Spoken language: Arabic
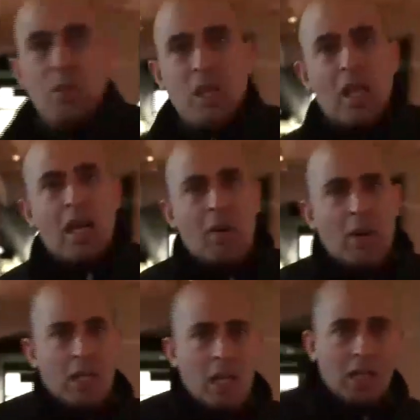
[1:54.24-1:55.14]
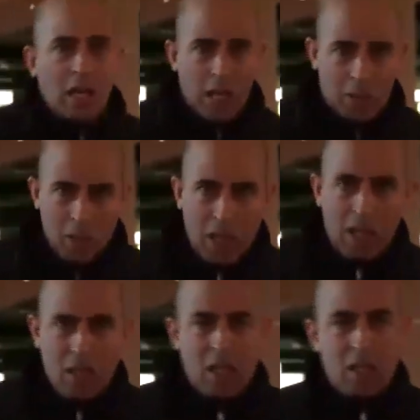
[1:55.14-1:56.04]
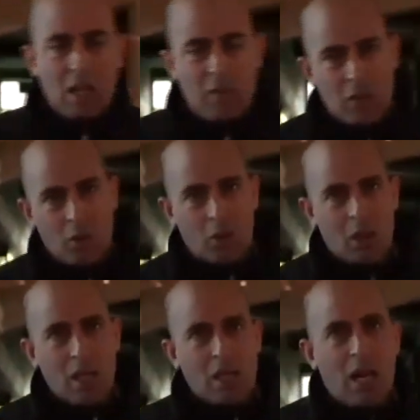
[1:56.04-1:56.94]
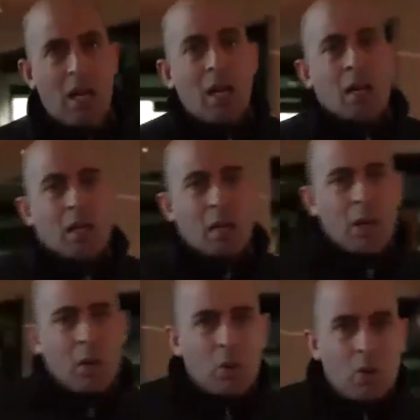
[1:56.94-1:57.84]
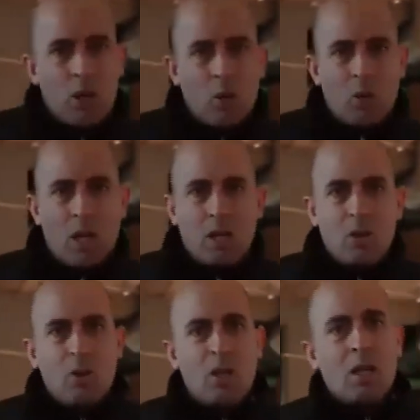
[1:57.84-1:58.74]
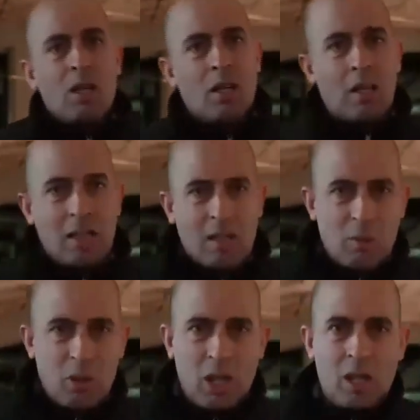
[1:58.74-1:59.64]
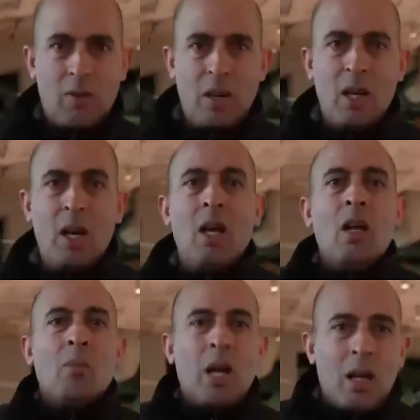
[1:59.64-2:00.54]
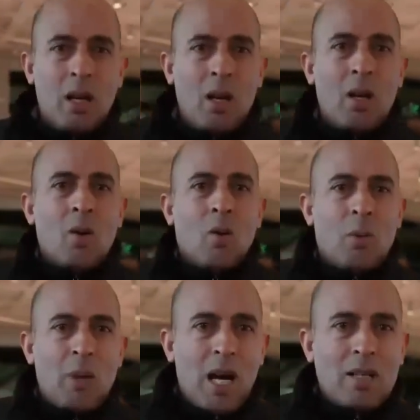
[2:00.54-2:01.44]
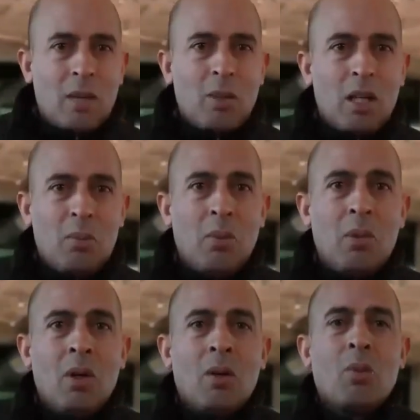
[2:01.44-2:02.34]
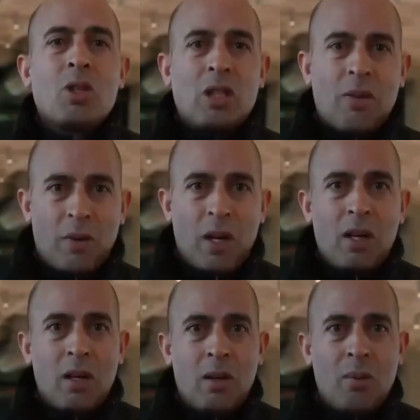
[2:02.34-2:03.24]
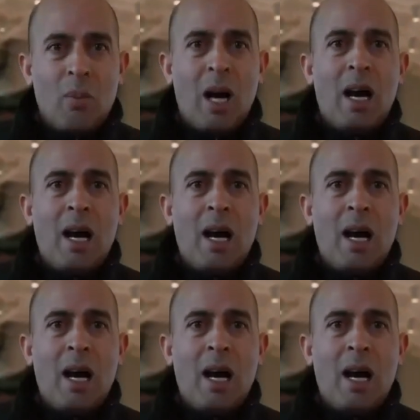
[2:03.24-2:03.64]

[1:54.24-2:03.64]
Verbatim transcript: من العمليات الحربية الجارية في أوكرانيا كما يقول الأوكرانيون ليس مشرفا بل وبحسبهم مصطفا مع